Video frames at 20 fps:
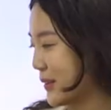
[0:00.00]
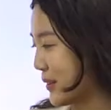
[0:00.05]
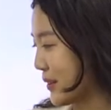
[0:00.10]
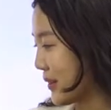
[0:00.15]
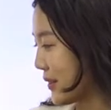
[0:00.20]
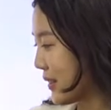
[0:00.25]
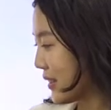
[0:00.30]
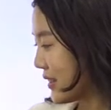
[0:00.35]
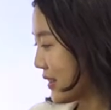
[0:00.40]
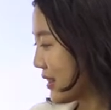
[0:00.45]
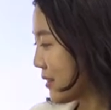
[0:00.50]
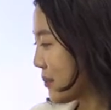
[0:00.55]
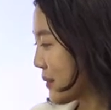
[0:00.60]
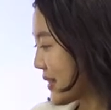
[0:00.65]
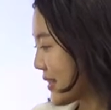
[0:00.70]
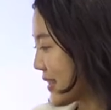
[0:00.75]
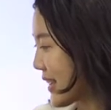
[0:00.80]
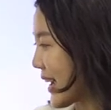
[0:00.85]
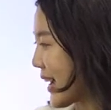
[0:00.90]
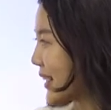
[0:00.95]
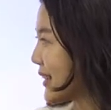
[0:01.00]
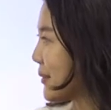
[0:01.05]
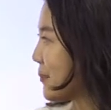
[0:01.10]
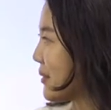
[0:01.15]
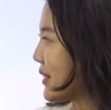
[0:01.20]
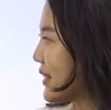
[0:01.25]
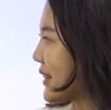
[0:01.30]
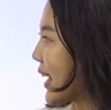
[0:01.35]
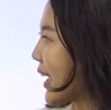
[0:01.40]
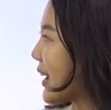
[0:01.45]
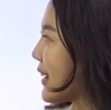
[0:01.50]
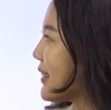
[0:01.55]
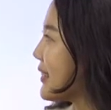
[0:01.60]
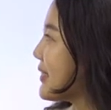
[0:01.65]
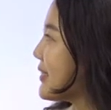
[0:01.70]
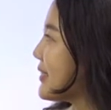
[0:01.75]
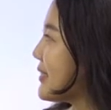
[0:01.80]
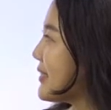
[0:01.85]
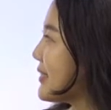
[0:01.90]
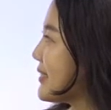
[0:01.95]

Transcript: 어, 흥미를 자아냅니다.